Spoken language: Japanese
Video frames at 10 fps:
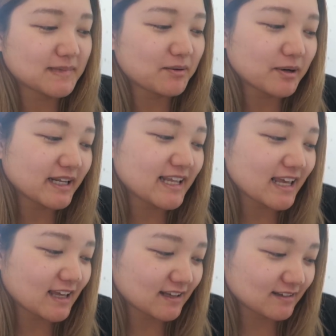まあこれ
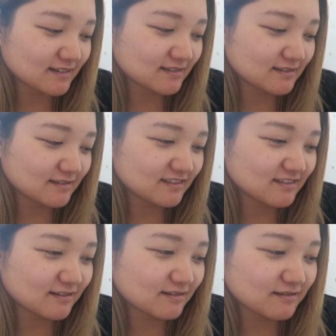で
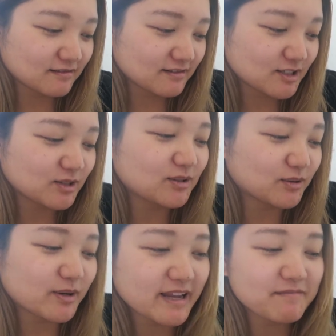ちょっ
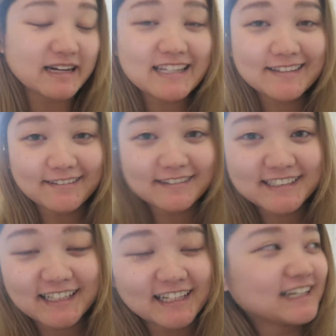とこれ今リストを
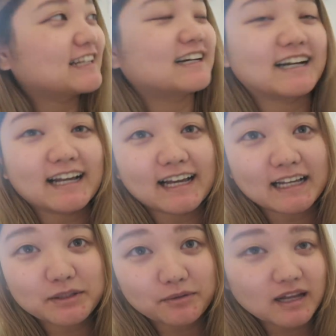しただけだか
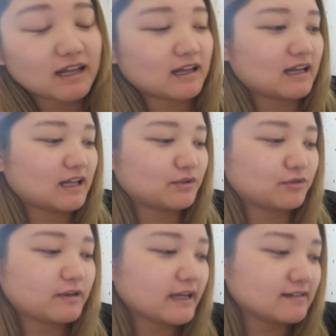らあとはあ
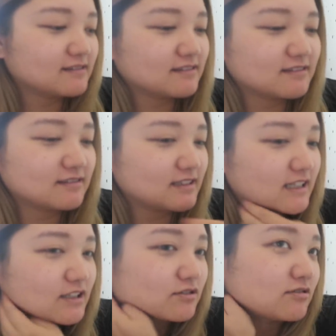のファイル
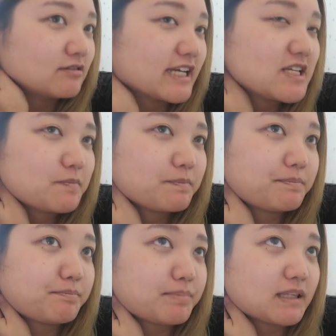にちょっとレシ
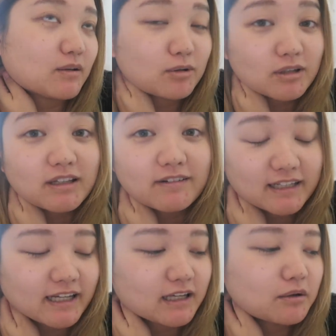ピってほどでは
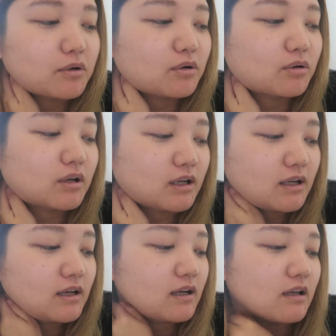ないけど
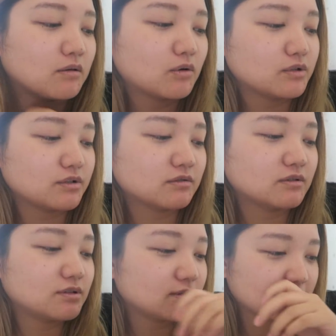あの50
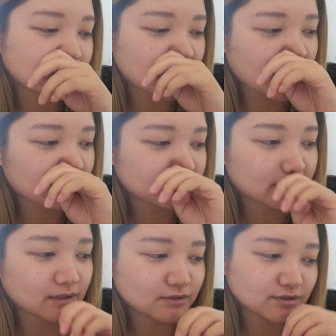音順にして、
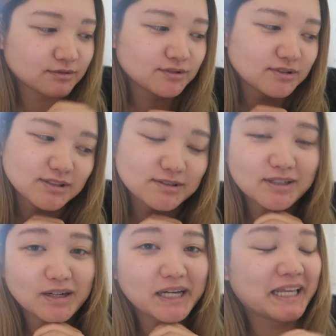まあ、50音順にする
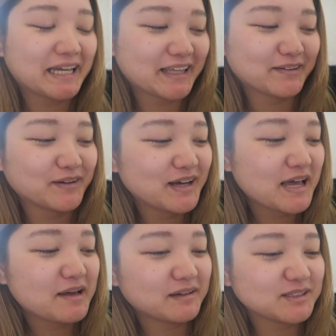かわかんないけど、ま
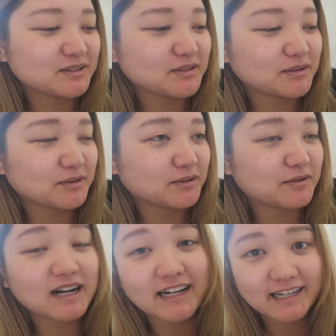あ、ちょっとこう
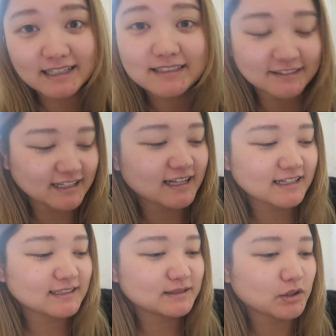分かりやすくね
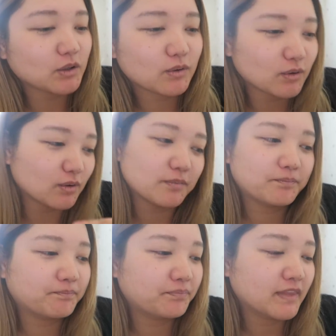リストをこう